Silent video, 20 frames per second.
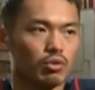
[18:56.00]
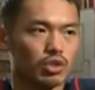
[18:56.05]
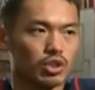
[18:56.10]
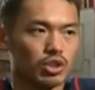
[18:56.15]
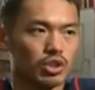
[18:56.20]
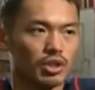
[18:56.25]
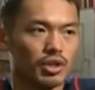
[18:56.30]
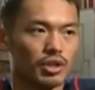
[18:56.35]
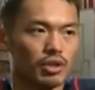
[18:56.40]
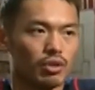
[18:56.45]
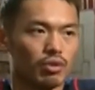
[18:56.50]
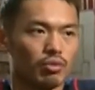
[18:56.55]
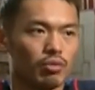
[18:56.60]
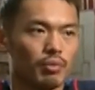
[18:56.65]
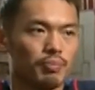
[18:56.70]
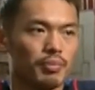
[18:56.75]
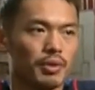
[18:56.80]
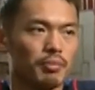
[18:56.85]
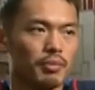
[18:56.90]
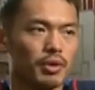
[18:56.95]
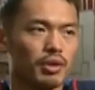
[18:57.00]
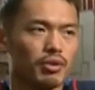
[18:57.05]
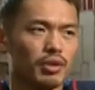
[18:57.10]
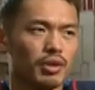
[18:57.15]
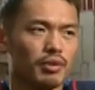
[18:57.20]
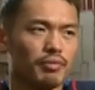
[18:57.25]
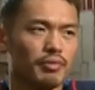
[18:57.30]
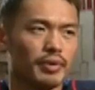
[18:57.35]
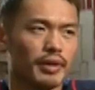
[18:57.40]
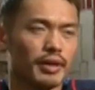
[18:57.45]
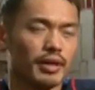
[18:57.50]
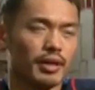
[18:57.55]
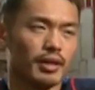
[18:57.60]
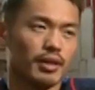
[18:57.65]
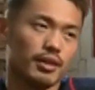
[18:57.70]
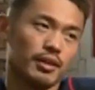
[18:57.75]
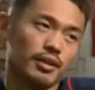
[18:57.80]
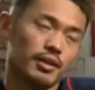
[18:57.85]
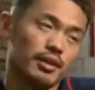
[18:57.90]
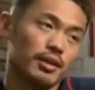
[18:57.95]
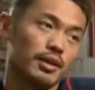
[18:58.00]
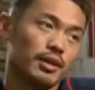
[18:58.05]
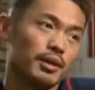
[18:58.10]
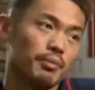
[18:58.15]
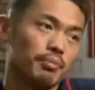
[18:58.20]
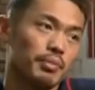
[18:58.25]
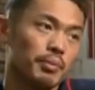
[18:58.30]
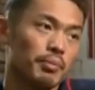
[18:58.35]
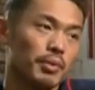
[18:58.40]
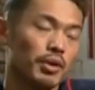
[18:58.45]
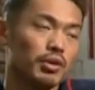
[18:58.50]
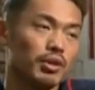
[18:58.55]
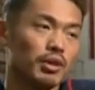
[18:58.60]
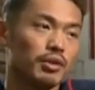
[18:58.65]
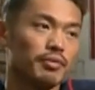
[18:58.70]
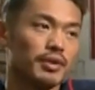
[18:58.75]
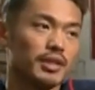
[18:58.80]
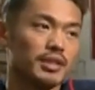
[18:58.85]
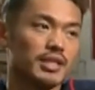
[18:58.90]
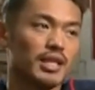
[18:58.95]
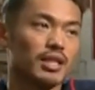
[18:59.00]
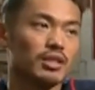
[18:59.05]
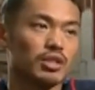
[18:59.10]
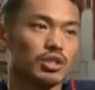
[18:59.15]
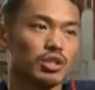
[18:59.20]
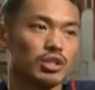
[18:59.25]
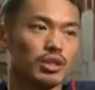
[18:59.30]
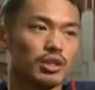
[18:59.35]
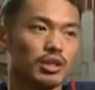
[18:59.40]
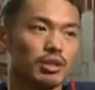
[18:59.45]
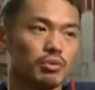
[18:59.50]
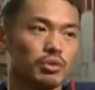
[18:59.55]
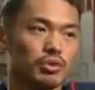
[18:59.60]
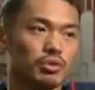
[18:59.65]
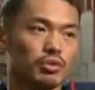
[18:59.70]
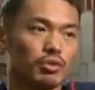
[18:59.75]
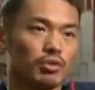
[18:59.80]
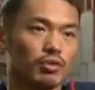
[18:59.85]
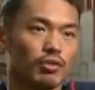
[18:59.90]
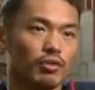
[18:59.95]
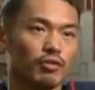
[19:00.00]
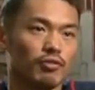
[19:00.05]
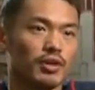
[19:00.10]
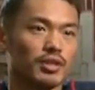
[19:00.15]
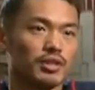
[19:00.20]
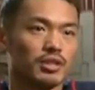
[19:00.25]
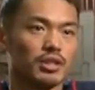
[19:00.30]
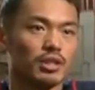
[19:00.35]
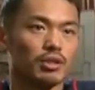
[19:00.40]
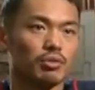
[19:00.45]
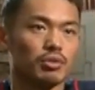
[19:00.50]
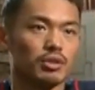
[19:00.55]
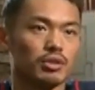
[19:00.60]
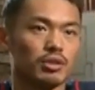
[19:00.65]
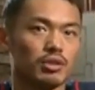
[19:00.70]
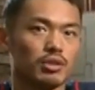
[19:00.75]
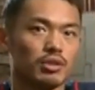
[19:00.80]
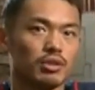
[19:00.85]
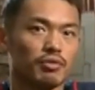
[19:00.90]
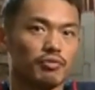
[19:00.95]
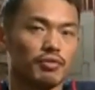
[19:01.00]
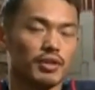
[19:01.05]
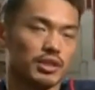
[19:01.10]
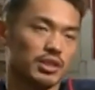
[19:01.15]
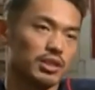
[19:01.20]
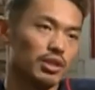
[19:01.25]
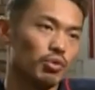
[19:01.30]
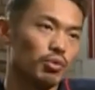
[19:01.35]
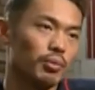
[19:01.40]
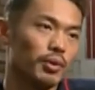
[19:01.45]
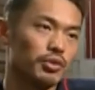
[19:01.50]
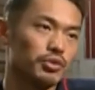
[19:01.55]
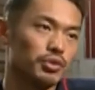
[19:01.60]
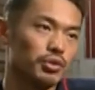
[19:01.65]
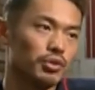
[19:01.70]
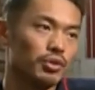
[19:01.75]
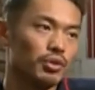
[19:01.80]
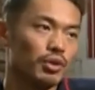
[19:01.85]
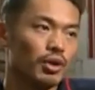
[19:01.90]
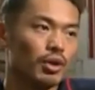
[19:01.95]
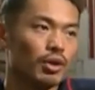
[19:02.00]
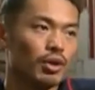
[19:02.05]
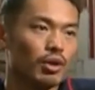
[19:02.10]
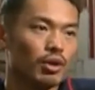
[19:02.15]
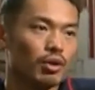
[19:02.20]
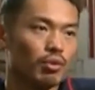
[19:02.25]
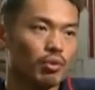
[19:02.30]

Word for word: 当我失利以后，我并没有因为，并没有因为这样的失利我就放弃了我放弃了羽毛球，